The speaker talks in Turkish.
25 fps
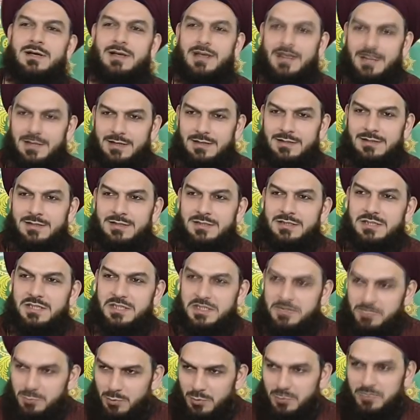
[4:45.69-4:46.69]
Heh,
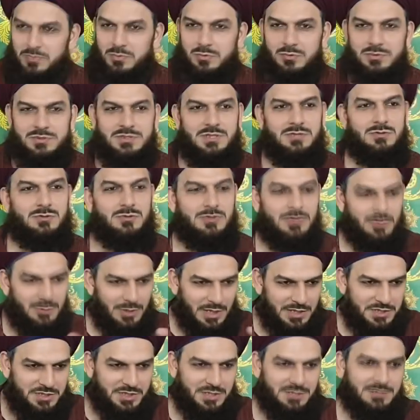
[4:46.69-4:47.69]
gidip öldürürsen orada
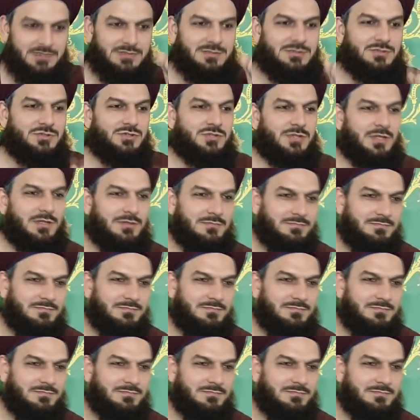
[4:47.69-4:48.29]
öyle aç kalırsın işte.